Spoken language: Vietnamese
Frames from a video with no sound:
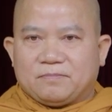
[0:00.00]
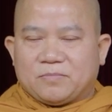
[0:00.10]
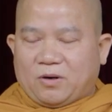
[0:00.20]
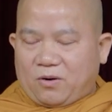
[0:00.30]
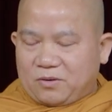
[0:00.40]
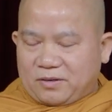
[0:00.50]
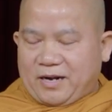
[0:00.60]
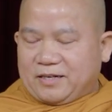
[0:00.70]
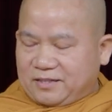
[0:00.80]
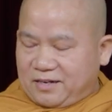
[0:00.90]
rõ
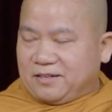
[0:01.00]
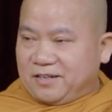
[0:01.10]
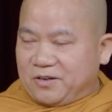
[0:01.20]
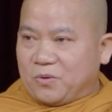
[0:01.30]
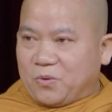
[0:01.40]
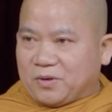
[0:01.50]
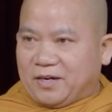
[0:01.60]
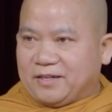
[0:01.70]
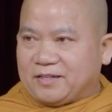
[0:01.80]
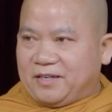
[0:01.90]
ràng chân lý của cuộc
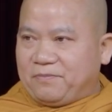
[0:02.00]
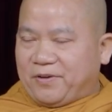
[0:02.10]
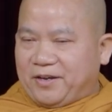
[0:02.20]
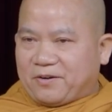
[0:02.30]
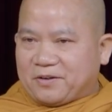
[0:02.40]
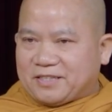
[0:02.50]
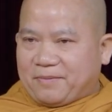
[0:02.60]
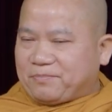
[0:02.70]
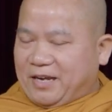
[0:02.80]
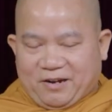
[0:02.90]
đời quý vị có
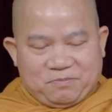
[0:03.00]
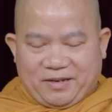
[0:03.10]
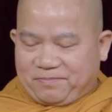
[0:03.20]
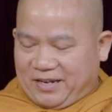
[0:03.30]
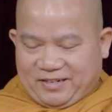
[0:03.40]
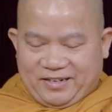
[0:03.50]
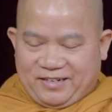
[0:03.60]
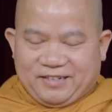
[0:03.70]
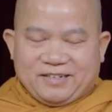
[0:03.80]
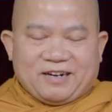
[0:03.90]
chấp nhận không chấp nhận
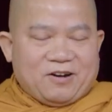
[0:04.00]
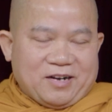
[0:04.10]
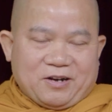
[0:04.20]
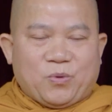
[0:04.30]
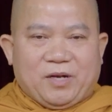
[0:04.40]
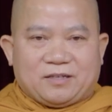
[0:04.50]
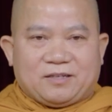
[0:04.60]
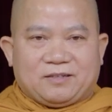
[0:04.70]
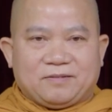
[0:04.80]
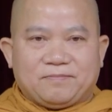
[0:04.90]
đi nữa nó là quy luật thôi